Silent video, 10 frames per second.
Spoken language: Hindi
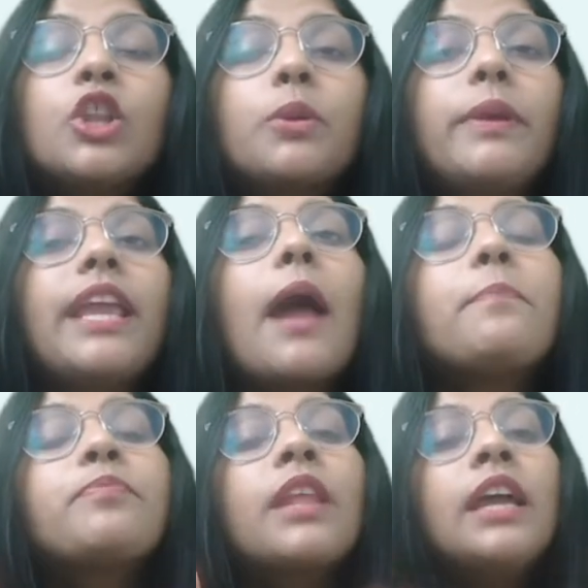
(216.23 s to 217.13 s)
तो भैया
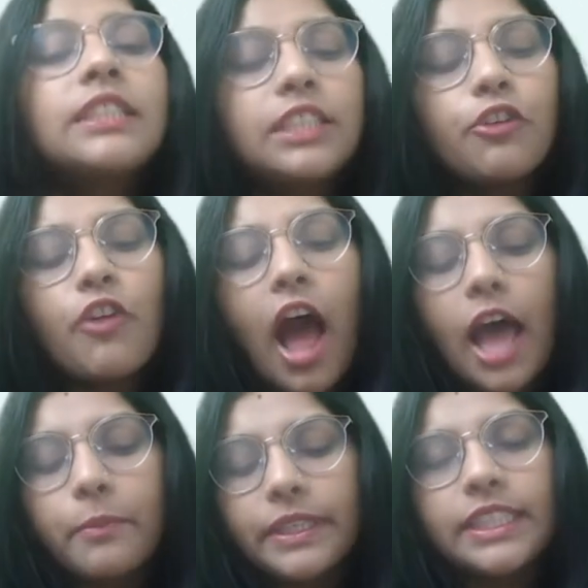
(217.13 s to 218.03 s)
सिर्फ
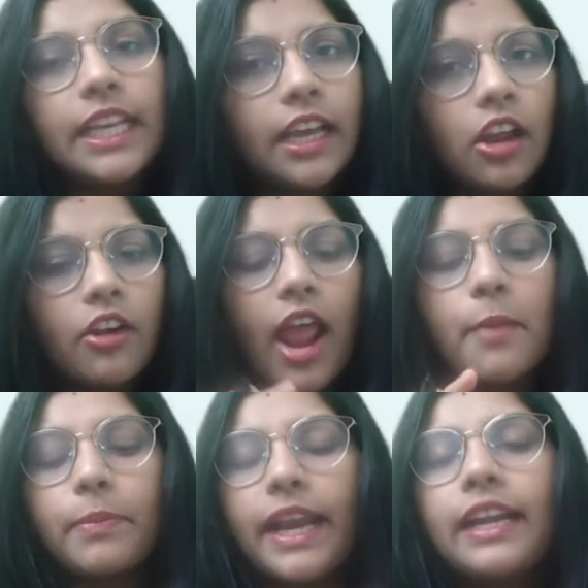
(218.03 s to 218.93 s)
आरबीसी निकल रहा
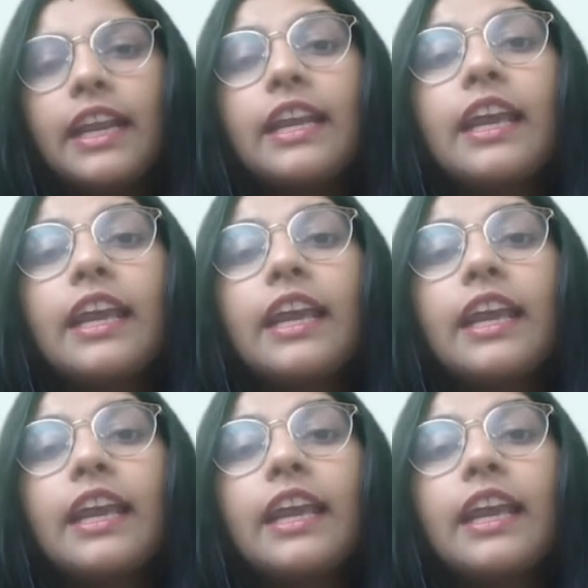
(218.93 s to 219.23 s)
है प्लेटलेट